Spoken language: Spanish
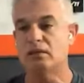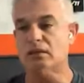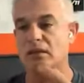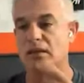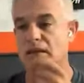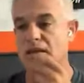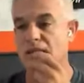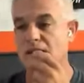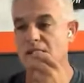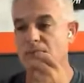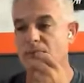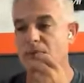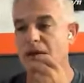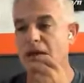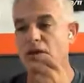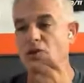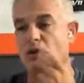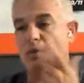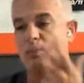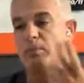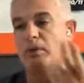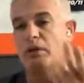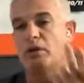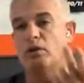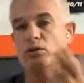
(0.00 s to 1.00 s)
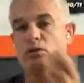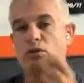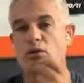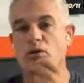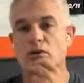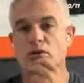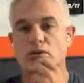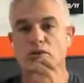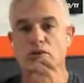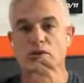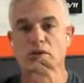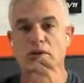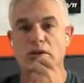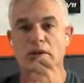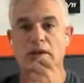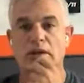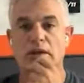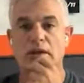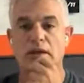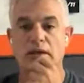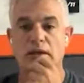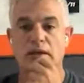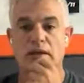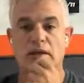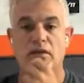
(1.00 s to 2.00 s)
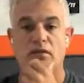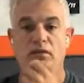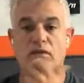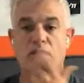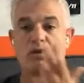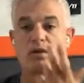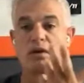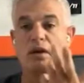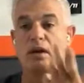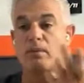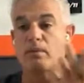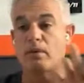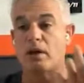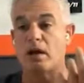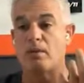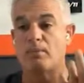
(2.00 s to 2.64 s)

tenés varios pilotos eh, que fueron a,